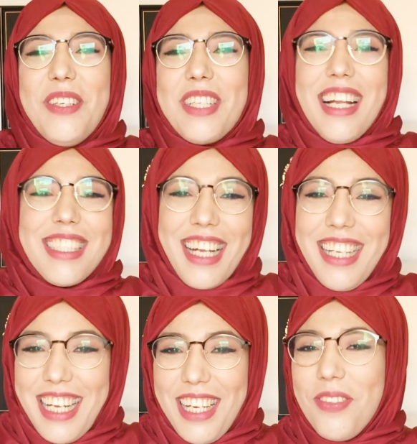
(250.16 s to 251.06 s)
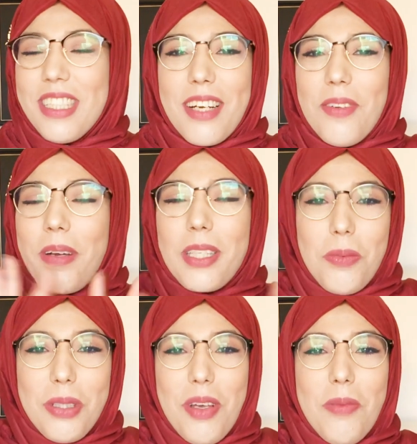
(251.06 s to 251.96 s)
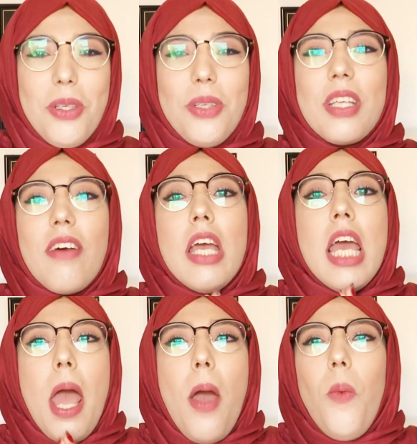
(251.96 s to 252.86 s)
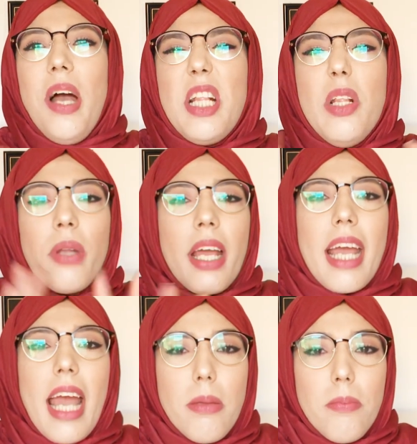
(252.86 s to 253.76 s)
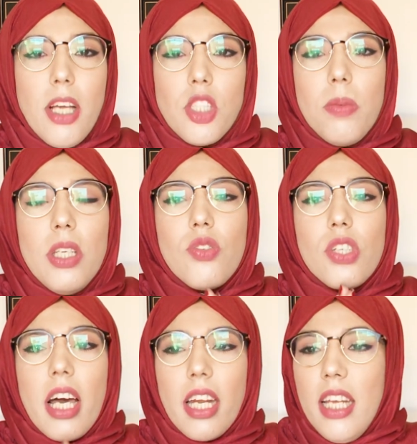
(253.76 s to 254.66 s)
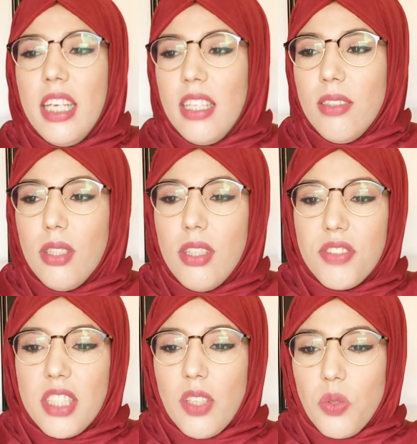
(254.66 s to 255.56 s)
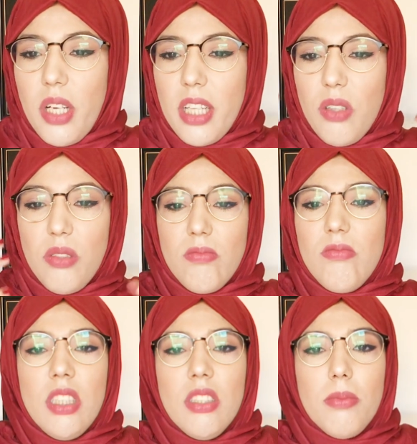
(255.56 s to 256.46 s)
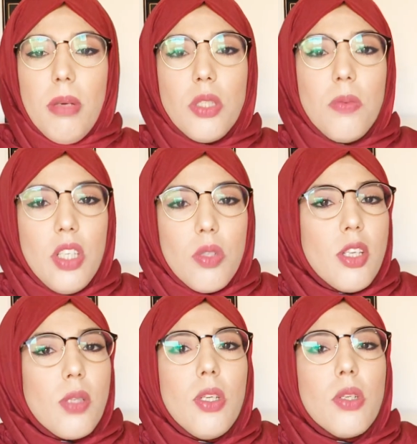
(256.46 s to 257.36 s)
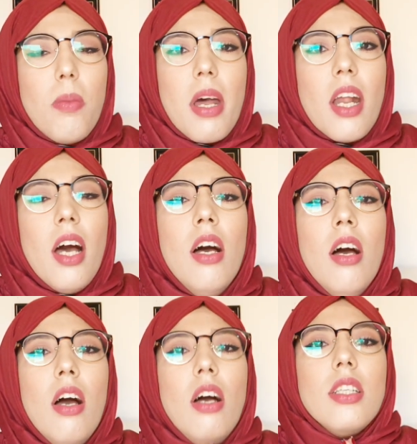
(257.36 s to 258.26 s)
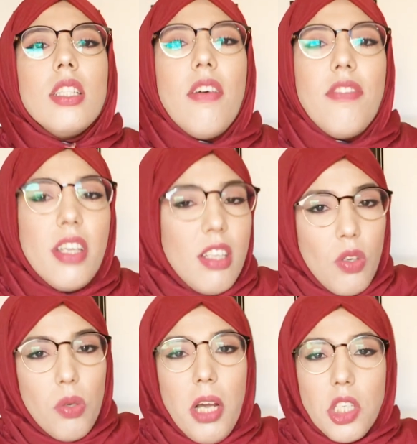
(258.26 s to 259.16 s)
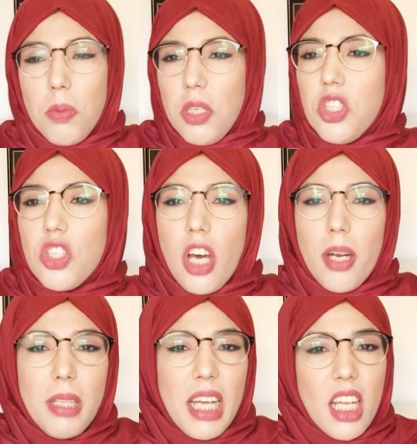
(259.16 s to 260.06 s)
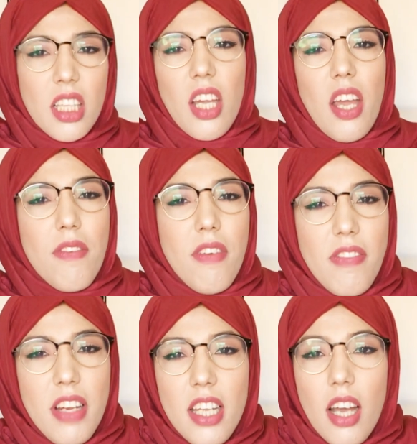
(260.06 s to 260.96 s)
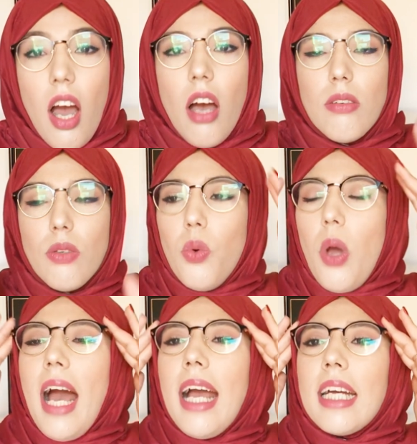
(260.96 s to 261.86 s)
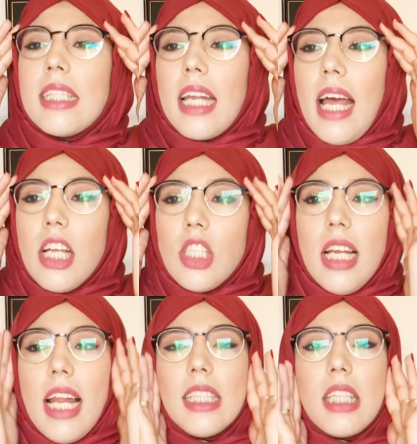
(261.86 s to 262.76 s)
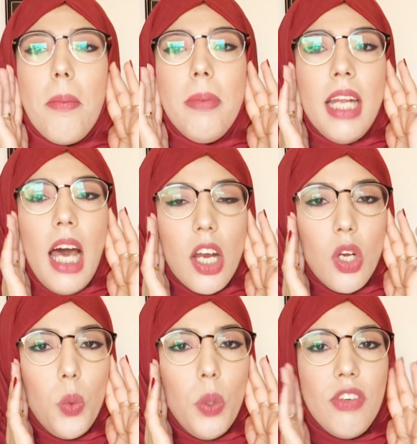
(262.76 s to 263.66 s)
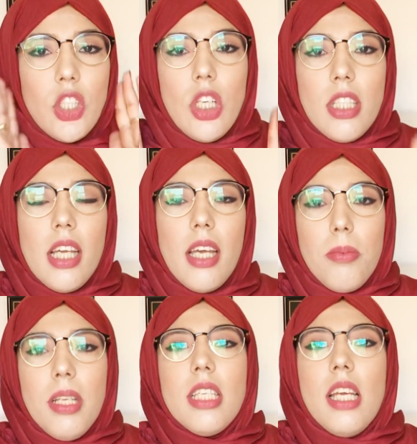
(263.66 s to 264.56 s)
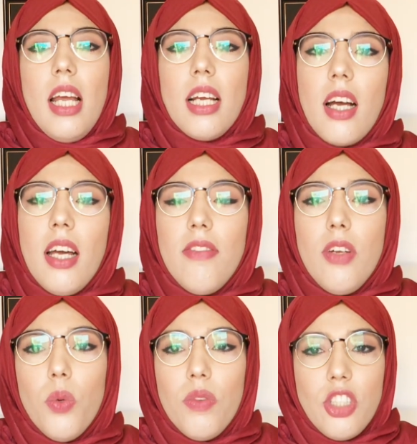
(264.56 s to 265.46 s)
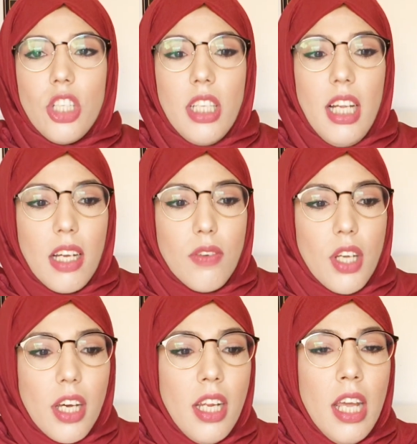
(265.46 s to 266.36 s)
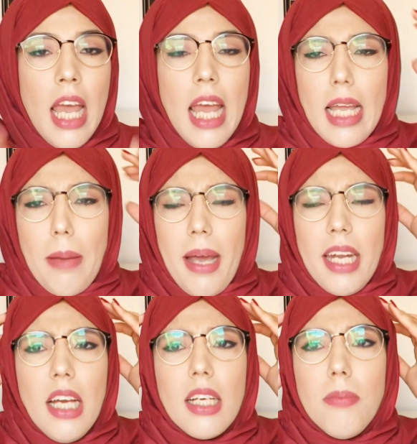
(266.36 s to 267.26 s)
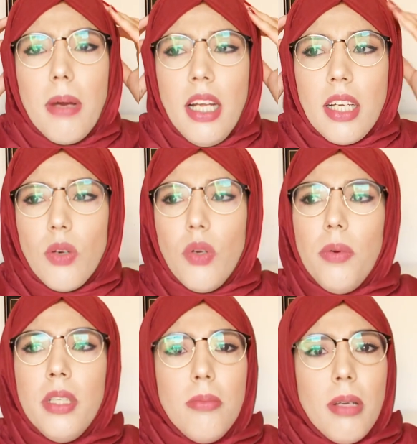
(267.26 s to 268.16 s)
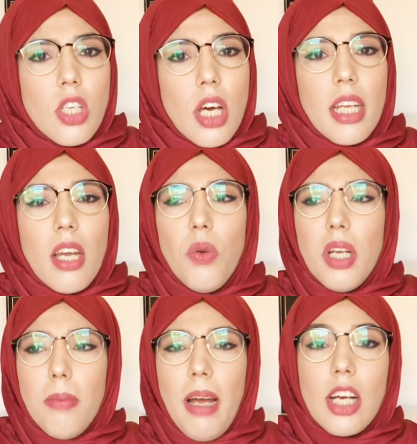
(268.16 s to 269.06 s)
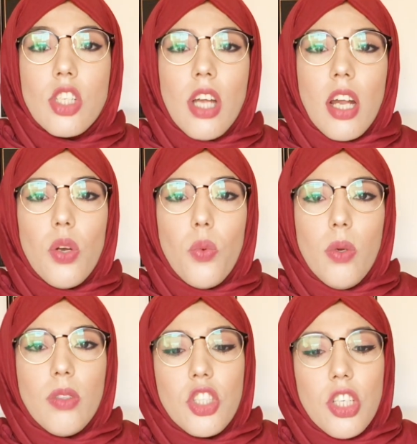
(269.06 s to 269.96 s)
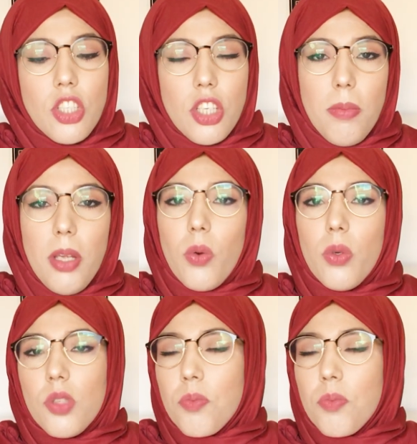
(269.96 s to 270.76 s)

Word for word: نديروش على الشرح ديالي البنات بغيتكم تفهموني وصافي واحد اللون خايب ما عجبنيش في شعري يعني آه، فتحت له واحد اللون ما عجبنيش ما عجبنيش مره صافي اللون ما عجبنيش شعري بدا كيطيح خفاف ليا واكثر حاجه اللي لاحظتها من النهار الاول فاش درتها يا البنات هي الحكه انا في الاول فاش جاتني الحكه في شعري كنبقى نحكه نبقى نحكه نقول وعدي ديما شعري كنقول لك ما حقاش النهار الاول وداكشي شيميك